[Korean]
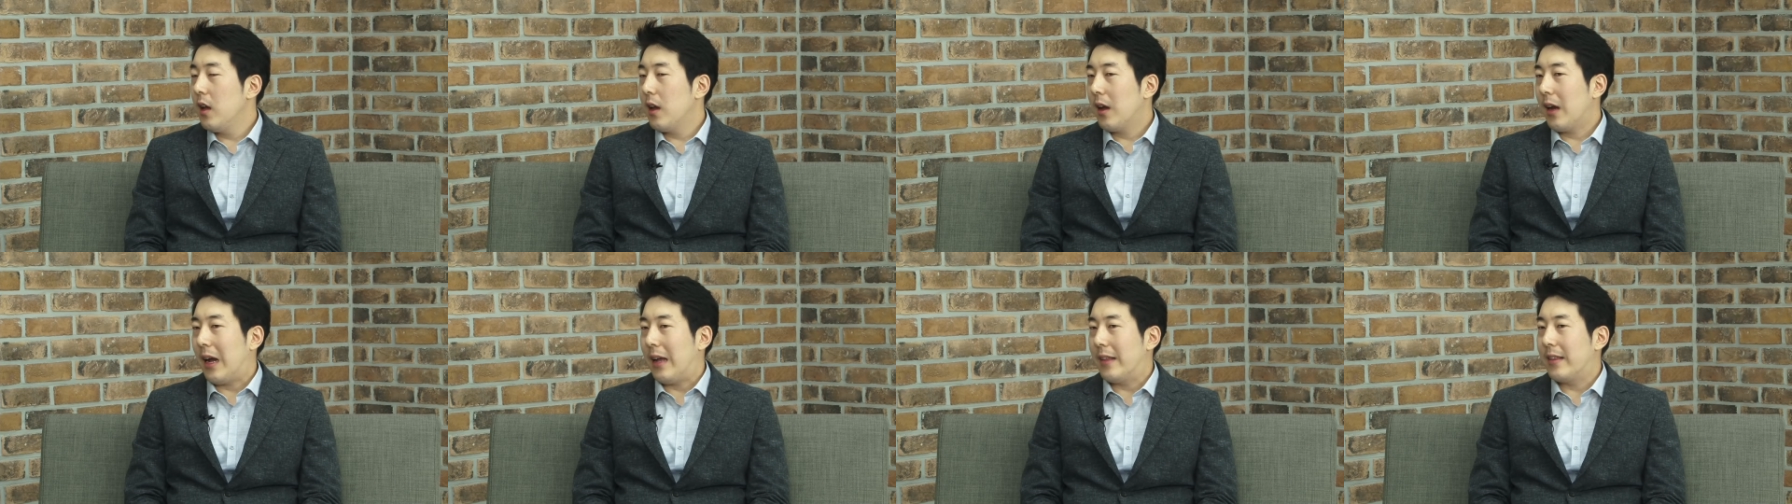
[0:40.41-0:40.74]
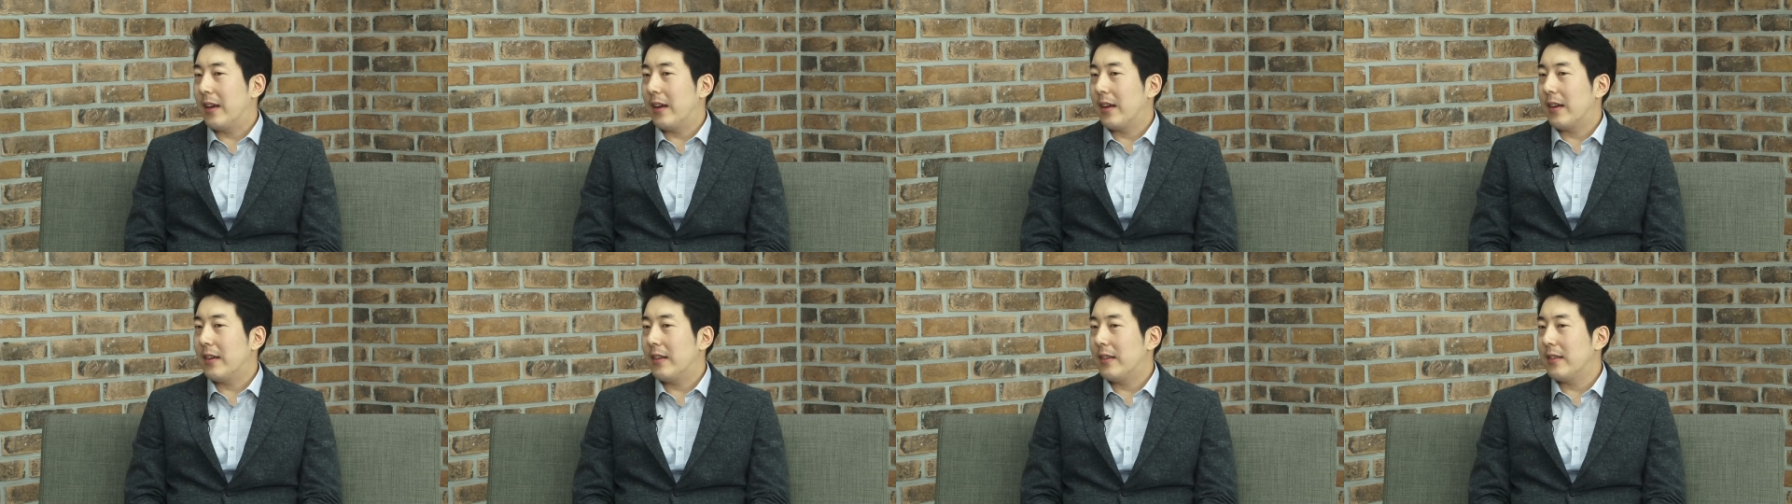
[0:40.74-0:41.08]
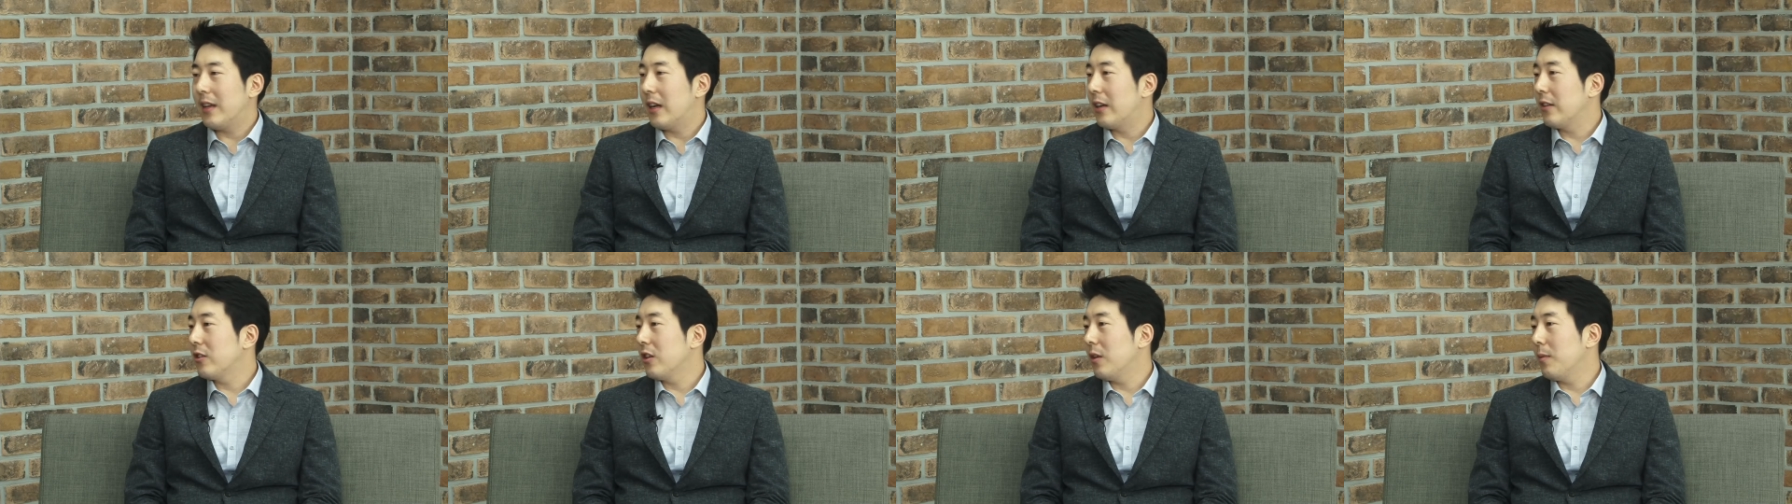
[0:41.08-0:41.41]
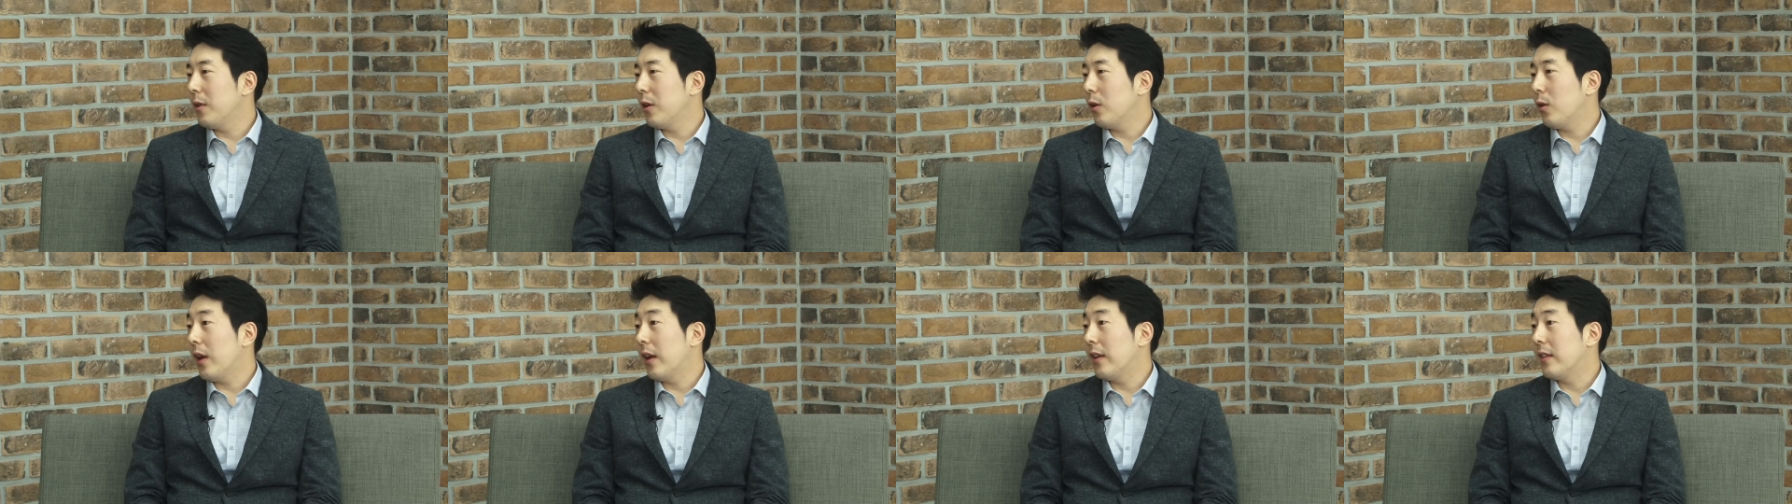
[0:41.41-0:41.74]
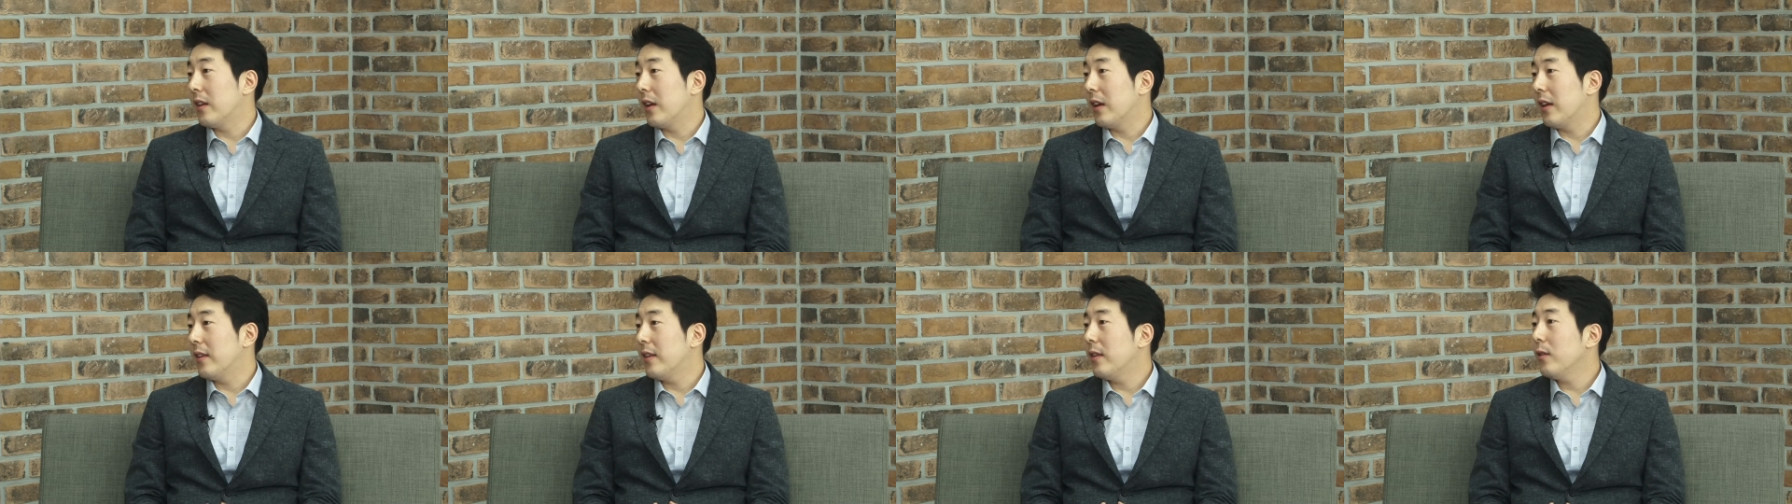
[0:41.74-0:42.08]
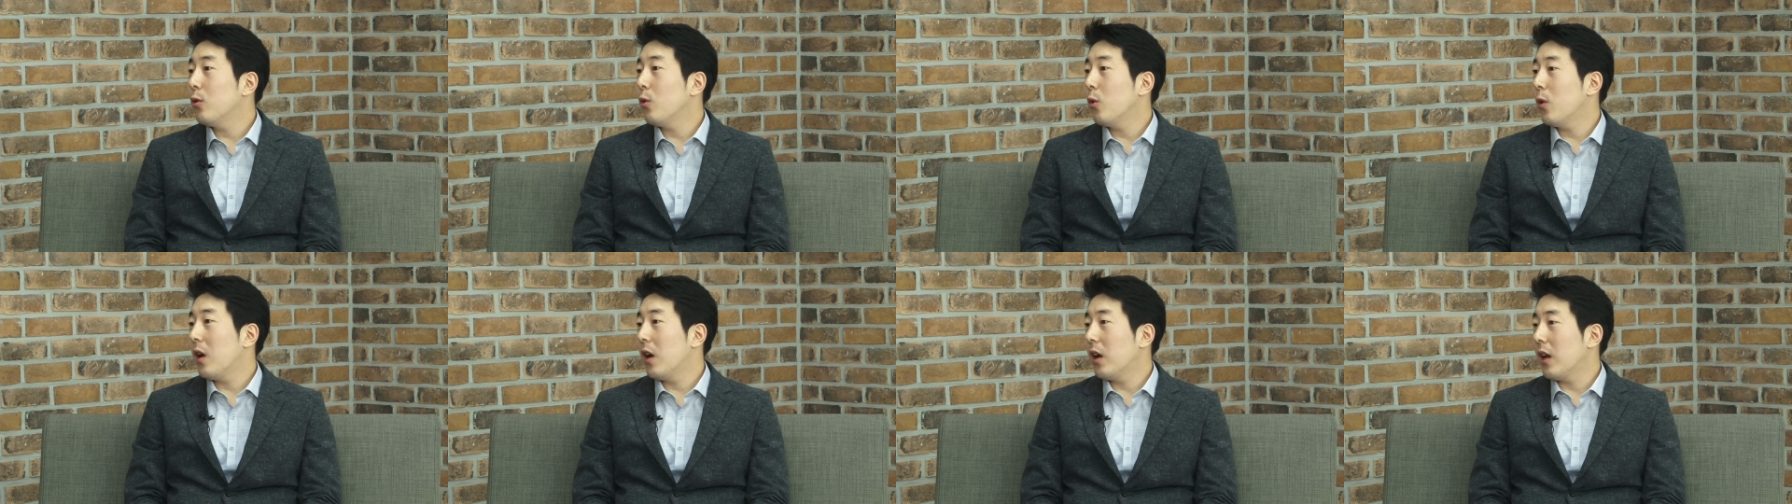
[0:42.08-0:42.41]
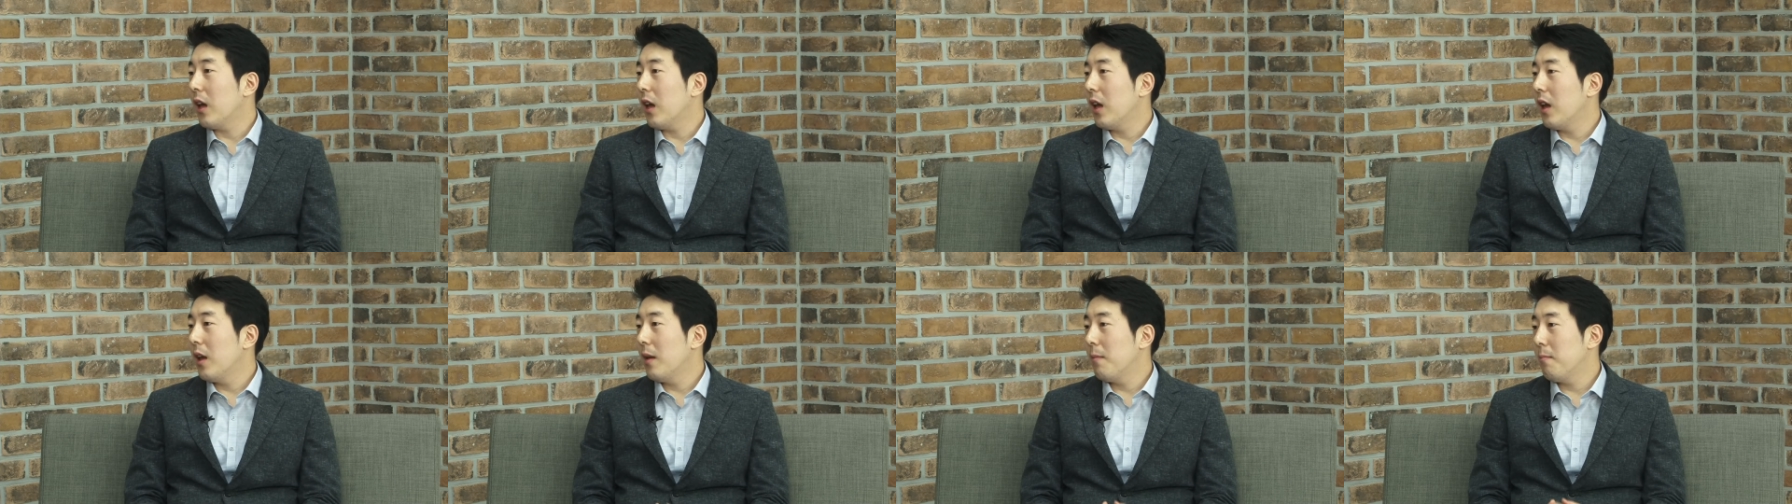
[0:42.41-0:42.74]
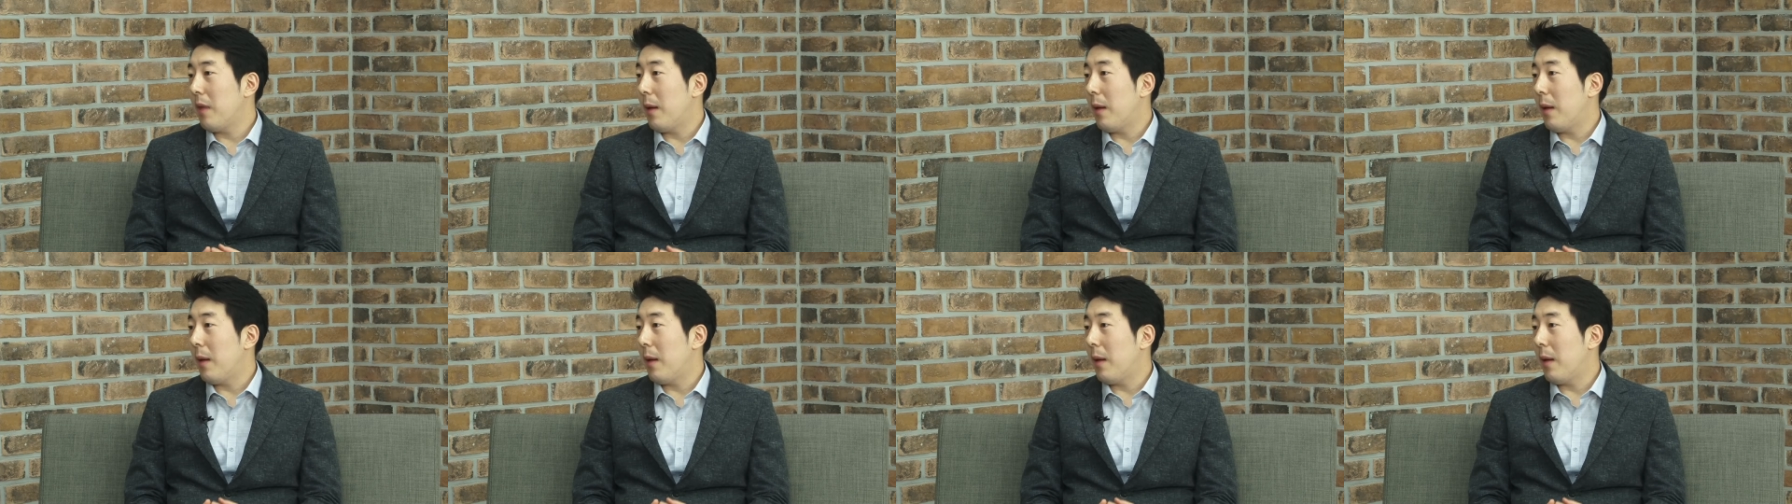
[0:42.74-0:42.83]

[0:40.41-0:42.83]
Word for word: 가장 큰 장점이 굉장히 신속하게 음.